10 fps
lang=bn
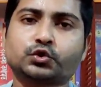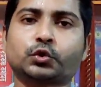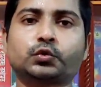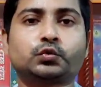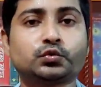
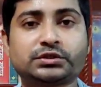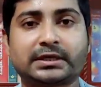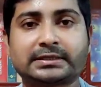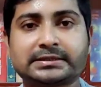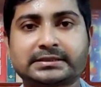যত দূর
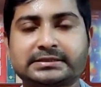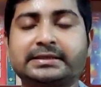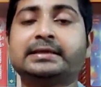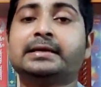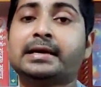জানা
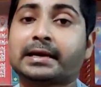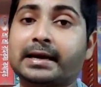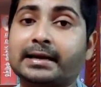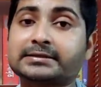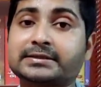যাচ্ছে
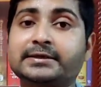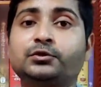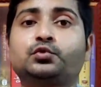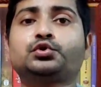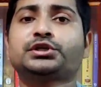কাজ
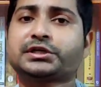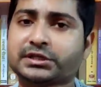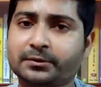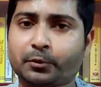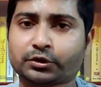কিন্তু
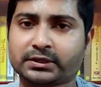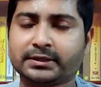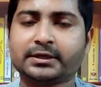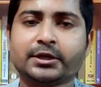শেষের পথে